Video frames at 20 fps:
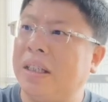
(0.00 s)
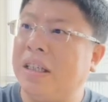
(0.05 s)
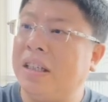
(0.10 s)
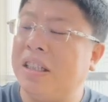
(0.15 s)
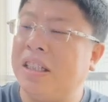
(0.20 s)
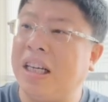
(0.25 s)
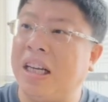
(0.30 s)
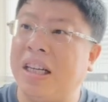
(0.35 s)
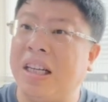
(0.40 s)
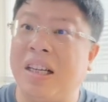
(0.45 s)

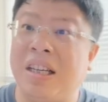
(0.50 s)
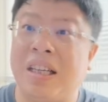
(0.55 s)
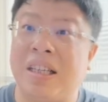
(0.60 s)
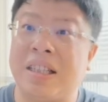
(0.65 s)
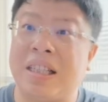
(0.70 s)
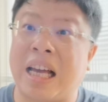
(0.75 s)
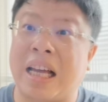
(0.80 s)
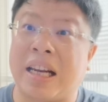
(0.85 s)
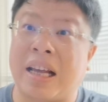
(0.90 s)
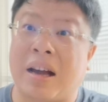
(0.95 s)
签订
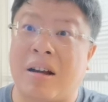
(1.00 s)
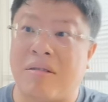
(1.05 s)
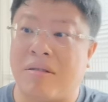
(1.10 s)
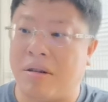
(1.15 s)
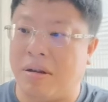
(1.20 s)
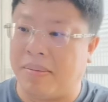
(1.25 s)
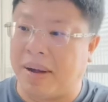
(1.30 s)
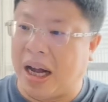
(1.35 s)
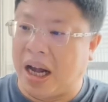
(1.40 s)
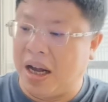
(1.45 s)
停战条
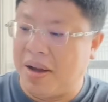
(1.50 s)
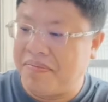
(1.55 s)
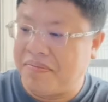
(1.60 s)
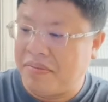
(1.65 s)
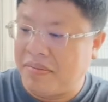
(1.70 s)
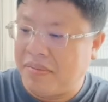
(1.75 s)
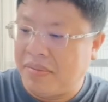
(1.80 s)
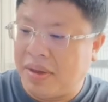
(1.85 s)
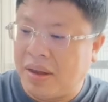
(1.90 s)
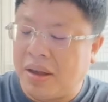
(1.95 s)
约嘛，
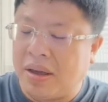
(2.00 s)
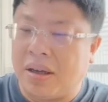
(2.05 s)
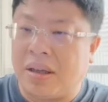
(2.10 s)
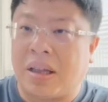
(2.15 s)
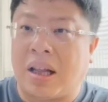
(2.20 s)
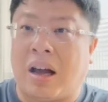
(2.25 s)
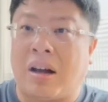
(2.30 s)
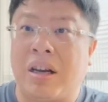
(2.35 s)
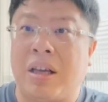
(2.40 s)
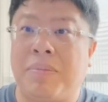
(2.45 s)

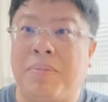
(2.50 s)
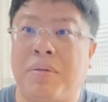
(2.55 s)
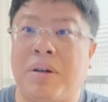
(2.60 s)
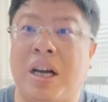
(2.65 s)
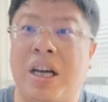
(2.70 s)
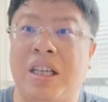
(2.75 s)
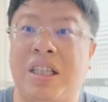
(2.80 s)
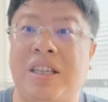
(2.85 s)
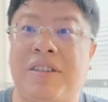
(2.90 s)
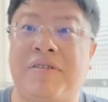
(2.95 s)
然后你不
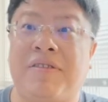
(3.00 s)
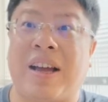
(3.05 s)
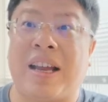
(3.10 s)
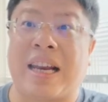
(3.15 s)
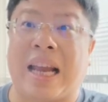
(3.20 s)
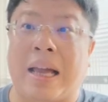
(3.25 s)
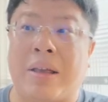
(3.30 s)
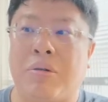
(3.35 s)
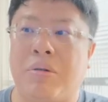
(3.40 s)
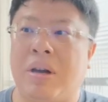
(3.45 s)
可以侵犯
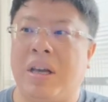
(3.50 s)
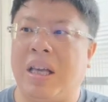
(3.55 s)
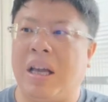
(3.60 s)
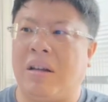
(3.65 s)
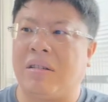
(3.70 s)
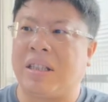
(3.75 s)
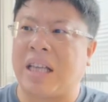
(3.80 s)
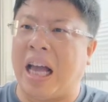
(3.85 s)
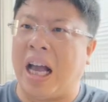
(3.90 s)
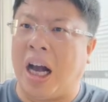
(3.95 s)
南越，
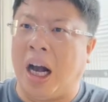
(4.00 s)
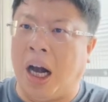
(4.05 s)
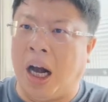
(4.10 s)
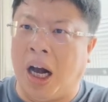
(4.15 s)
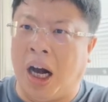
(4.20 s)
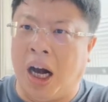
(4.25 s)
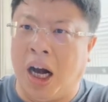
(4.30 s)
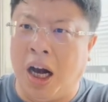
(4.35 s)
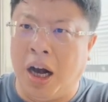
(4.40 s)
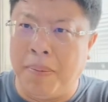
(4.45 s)
要在
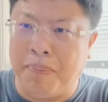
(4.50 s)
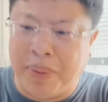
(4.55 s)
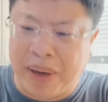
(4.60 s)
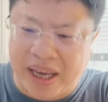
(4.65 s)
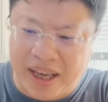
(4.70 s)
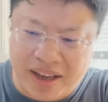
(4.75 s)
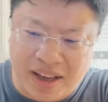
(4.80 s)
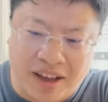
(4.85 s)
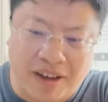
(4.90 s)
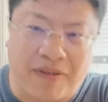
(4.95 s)
和
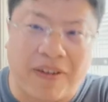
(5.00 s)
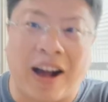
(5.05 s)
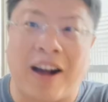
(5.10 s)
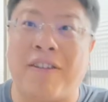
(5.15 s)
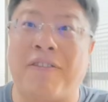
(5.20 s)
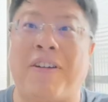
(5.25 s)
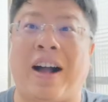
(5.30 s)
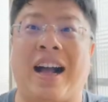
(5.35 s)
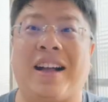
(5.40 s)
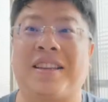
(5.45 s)
平的
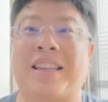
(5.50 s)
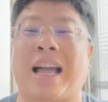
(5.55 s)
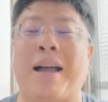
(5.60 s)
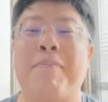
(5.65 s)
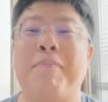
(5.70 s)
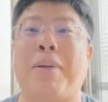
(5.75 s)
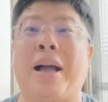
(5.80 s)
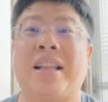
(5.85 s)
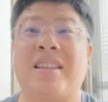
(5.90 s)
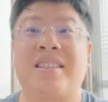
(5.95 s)
方法
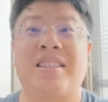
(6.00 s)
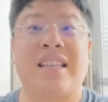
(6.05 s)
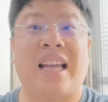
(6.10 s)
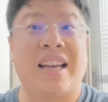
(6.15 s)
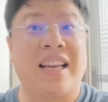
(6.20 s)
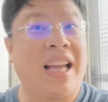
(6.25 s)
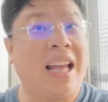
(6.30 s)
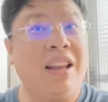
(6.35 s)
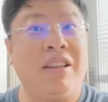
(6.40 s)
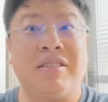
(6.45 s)
谈判之下。
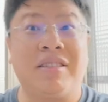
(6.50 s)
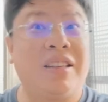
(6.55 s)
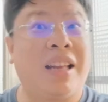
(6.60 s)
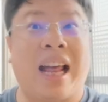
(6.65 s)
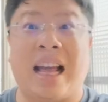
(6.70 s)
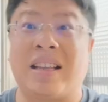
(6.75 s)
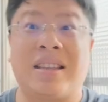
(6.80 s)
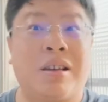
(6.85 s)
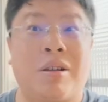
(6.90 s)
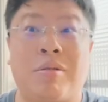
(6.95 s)
你看又是
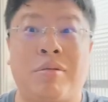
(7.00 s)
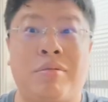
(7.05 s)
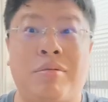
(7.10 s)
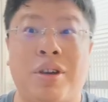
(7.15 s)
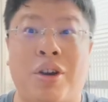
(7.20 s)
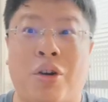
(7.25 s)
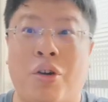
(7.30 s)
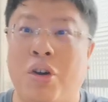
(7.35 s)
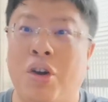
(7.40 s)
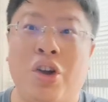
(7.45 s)
拿这个忽
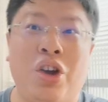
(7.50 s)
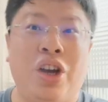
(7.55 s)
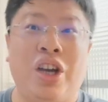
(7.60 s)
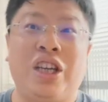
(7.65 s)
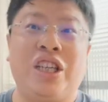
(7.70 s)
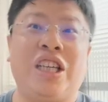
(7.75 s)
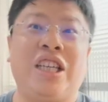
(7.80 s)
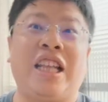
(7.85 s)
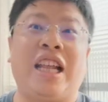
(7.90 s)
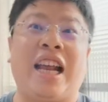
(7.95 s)
悠，
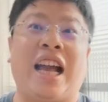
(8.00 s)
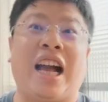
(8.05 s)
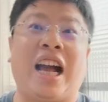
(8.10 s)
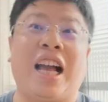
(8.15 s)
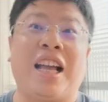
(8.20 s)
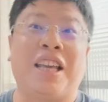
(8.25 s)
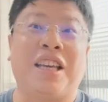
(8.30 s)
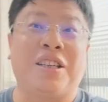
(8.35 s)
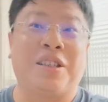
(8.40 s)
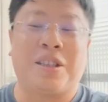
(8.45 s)
现在两
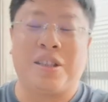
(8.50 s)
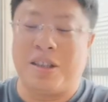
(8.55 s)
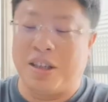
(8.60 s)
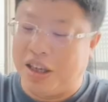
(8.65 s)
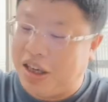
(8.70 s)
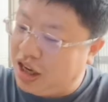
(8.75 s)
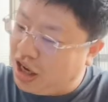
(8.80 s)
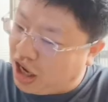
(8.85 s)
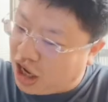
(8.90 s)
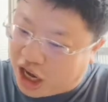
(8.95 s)
岸也是
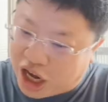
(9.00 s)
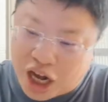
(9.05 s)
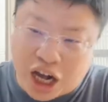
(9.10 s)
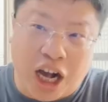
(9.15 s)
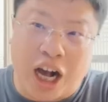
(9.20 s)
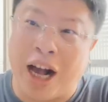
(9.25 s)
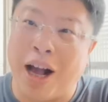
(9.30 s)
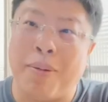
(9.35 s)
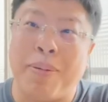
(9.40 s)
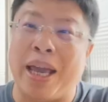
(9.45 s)

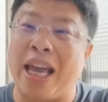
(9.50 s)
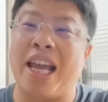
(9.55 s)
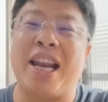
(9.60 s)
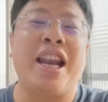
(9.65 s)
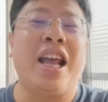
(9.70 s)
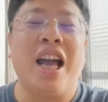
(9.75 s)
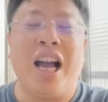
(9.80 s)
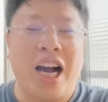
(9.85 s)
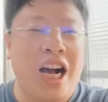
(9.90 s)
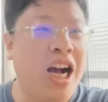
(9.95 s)
和
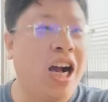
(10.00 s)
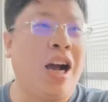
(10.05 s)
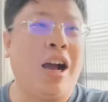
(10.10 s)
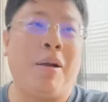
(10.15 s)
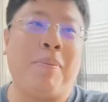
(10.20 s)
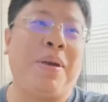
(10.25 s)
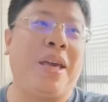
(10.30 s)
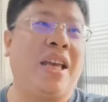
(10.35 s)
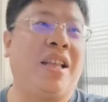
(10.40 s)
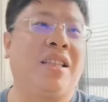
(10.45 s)
平
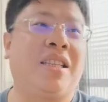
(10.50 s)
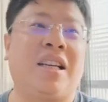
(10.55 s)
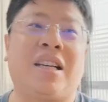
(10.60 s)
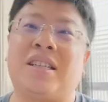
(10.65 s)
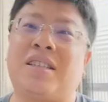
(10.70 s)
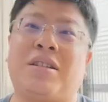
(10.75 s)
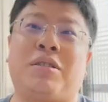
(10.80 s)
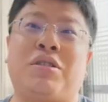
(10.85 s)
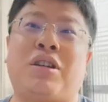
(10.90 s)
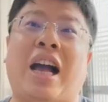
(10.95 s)
和平，这个
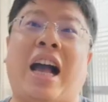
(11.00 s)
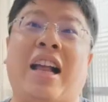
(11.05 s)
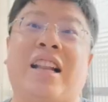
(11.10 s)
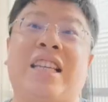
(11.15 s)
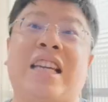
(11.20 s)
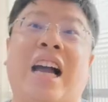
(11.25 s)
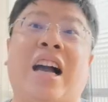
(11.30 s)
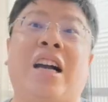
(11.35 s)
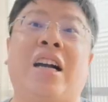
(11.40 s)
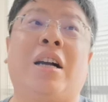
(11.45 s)
时候就还
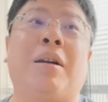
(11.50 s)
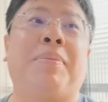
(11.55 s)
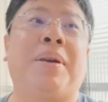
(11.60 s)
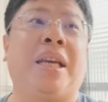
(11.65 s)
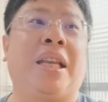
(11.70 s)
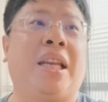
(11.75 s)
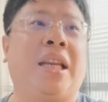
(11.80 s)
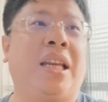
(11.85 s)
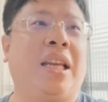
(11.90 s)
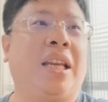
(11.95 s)
讲和平。